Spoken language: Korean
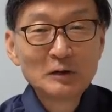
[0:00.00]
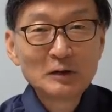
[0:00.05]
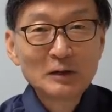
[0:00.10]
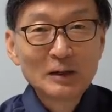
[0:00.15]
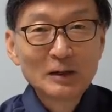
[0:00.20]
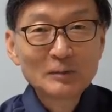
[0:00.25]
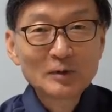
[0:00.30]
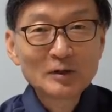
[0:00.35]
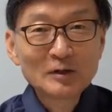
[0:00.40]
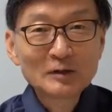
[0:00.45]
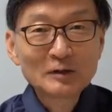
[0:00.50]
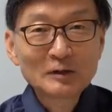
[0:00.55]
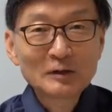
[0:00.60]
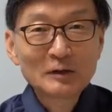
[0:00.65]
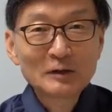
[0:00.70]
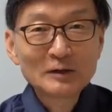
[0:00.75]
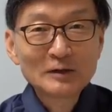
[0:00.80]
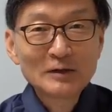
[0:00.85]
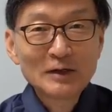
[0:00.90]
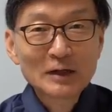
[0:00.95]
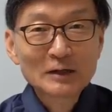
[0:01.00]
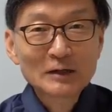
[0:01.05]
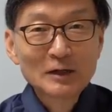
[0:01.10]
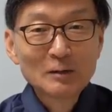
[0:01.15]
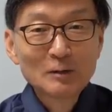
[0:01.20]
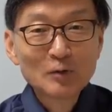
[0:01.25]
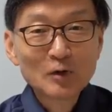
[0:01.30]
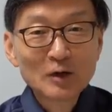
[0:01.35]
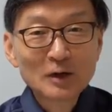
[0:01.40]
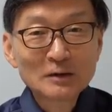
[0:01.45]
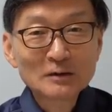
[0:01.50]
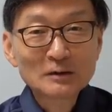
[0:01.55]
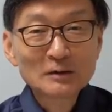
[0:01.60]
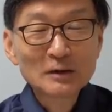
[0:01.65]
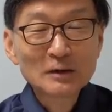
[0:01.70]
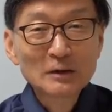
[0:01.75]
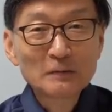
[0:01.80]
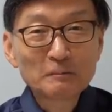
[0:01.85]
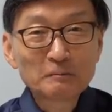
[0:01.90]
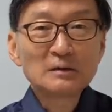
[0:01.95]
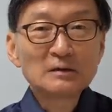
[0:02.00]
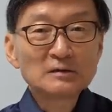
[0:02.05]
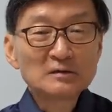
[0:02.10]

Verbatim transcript: 한번 이야기를 해보겠는데